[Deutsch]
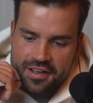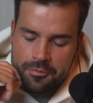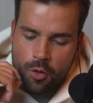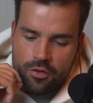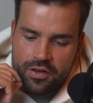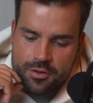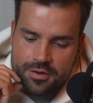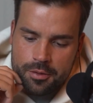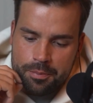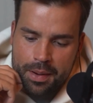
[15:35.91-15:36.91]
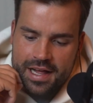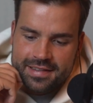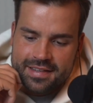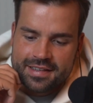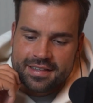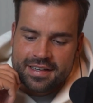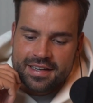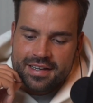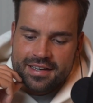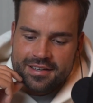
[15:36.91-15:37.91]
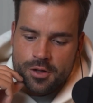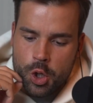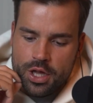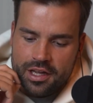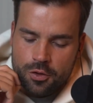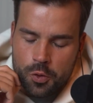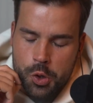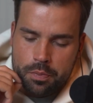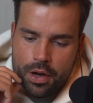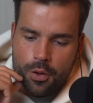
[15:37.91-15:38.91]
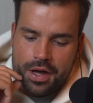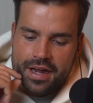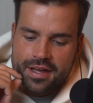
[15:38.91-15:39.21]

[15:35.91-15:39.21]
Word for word: Morgen wäre so eine geballte äh, Stricklogen-Power.